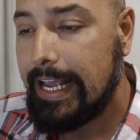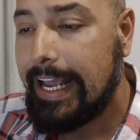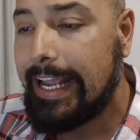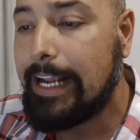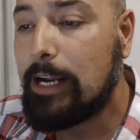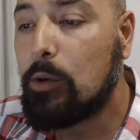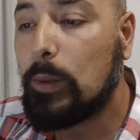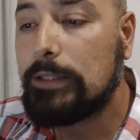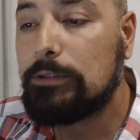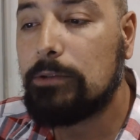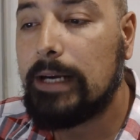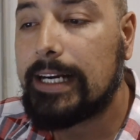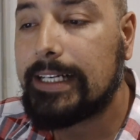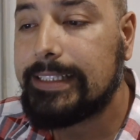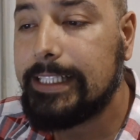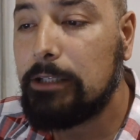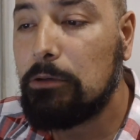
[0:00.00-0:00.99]
En cuanto al
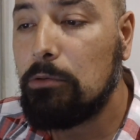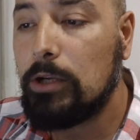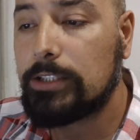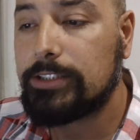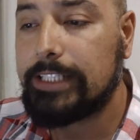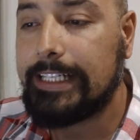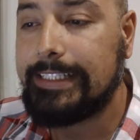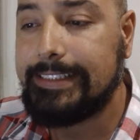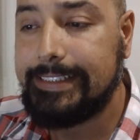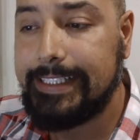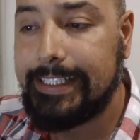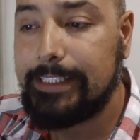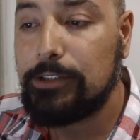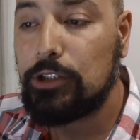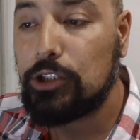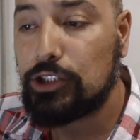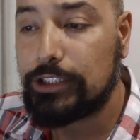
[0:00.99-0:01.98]
artículo
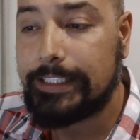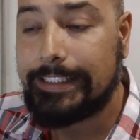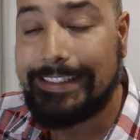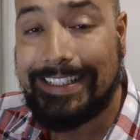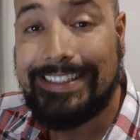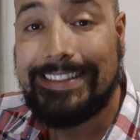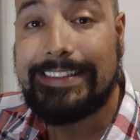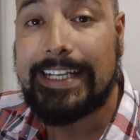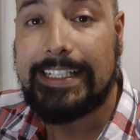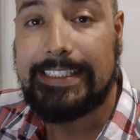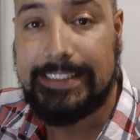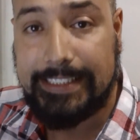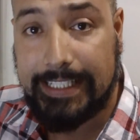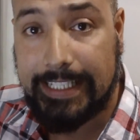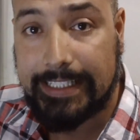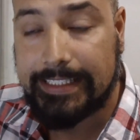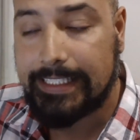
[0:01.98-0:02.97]

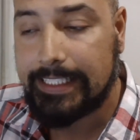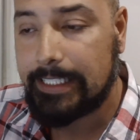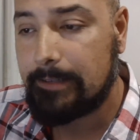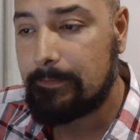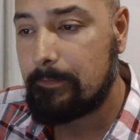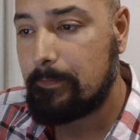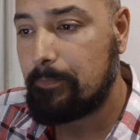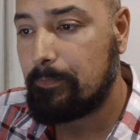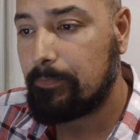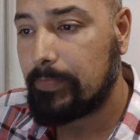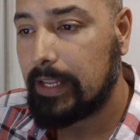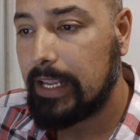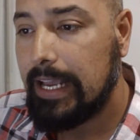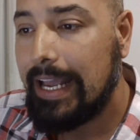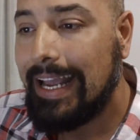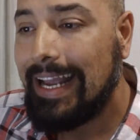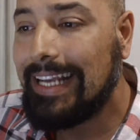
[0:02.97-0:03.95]
677,
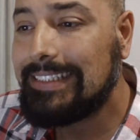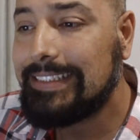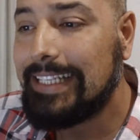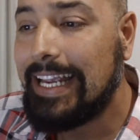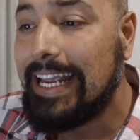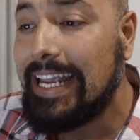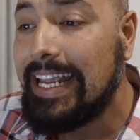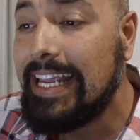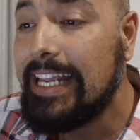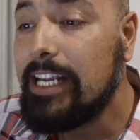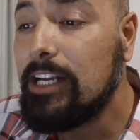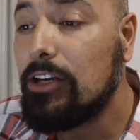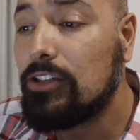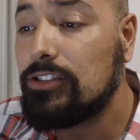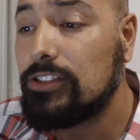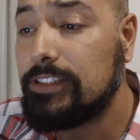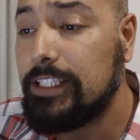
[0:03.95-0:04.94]
es
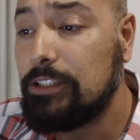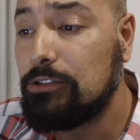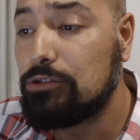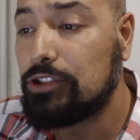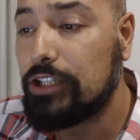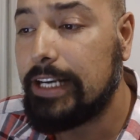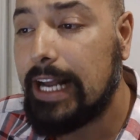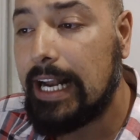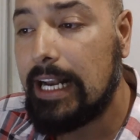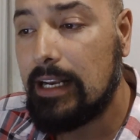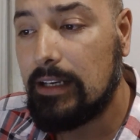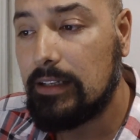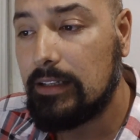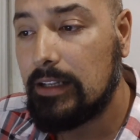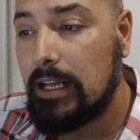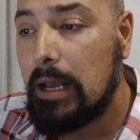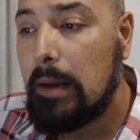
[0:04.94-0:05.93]

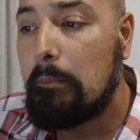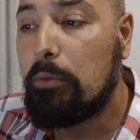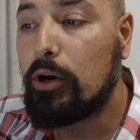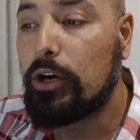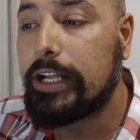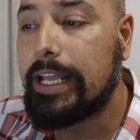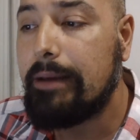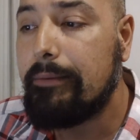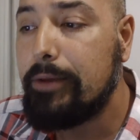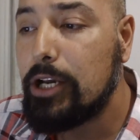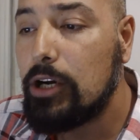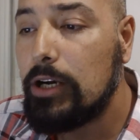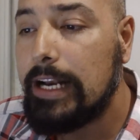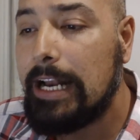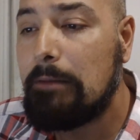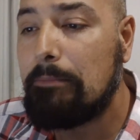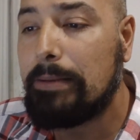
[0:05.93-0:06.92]
inconstitucional porque
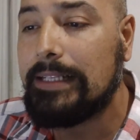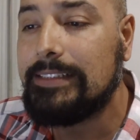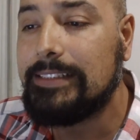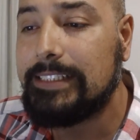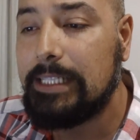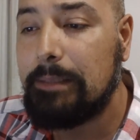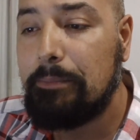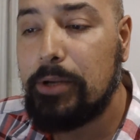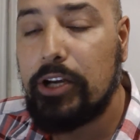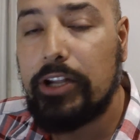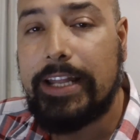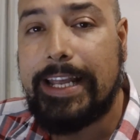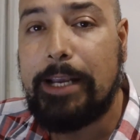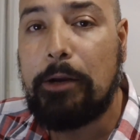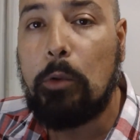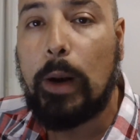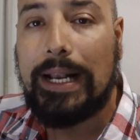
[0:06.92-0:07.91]
viola el principio de
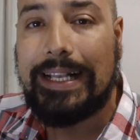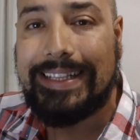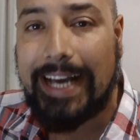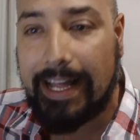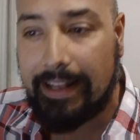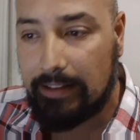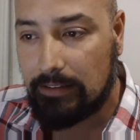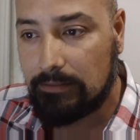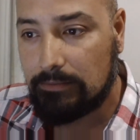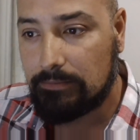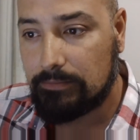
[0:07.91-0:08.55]
igualdad,